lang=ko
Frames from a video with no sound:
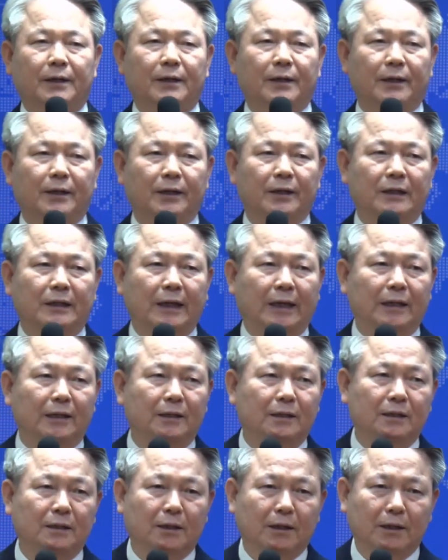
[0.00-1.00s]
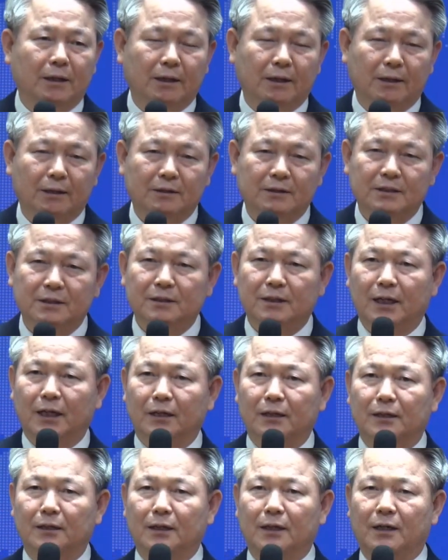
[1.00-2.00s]
예, 개인의
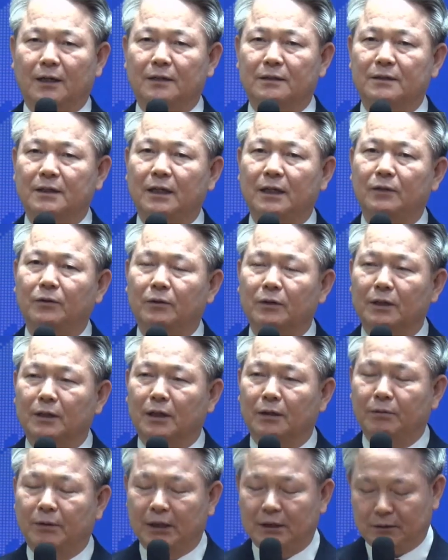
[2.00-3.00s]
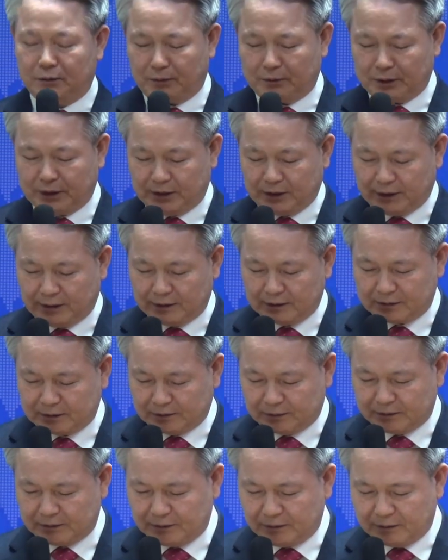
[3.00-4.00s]
신앙이나 사역이나 활동에
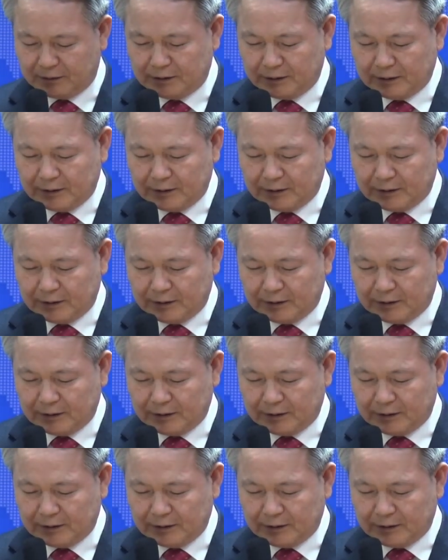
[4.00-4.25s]
대해서